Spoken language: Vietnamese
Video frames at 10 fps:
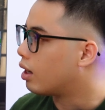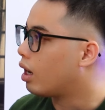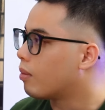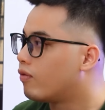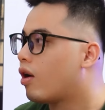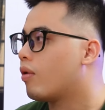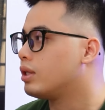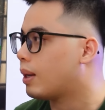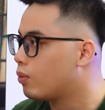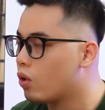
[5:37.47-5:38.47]
Đấy, bấm vào
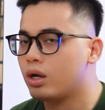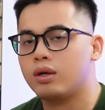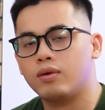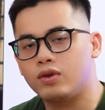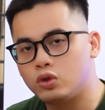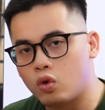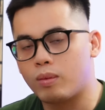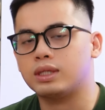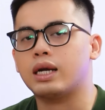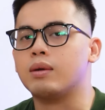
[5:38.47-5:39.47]
là xem luôn. Ví dụ
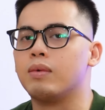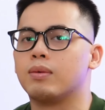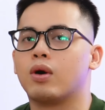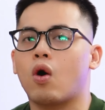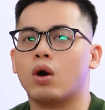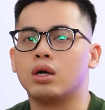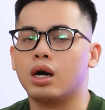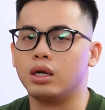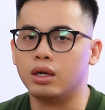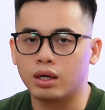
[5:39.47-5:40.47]
mà gia đình mình mà có
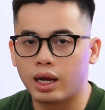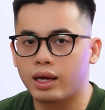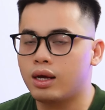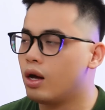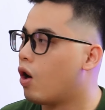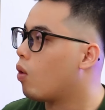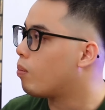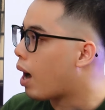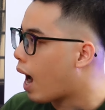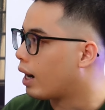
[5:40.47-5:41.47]
người lớn này,
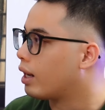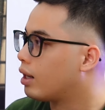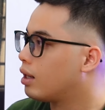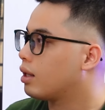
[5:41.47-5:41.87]
ông bà này,